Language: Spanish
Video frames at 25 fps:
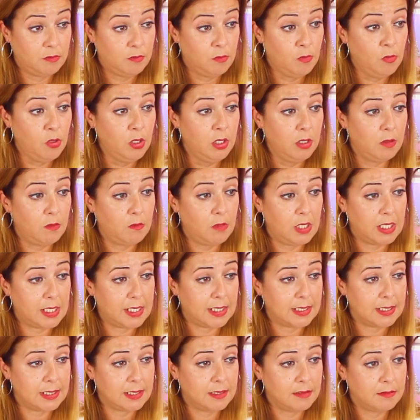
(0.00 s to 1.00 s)
Muy
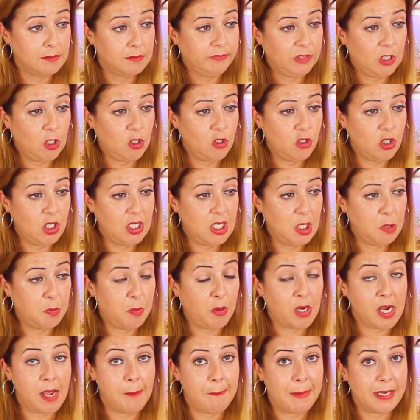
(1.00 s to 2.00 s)
huecas. Yo no sé si es
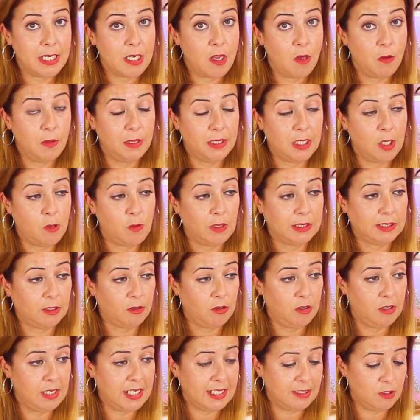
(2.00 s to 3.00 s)
porque han pasado
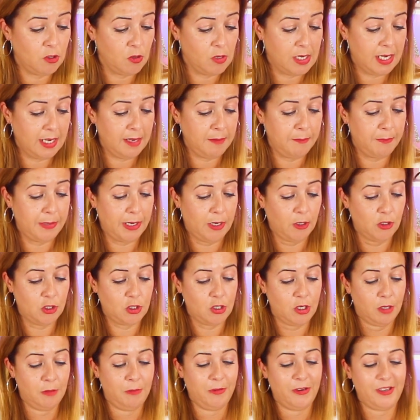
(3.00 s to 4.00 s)
24 horas o qué, pero es
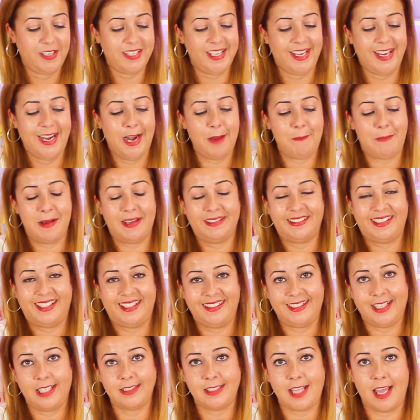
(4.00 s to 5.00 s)
como que la patata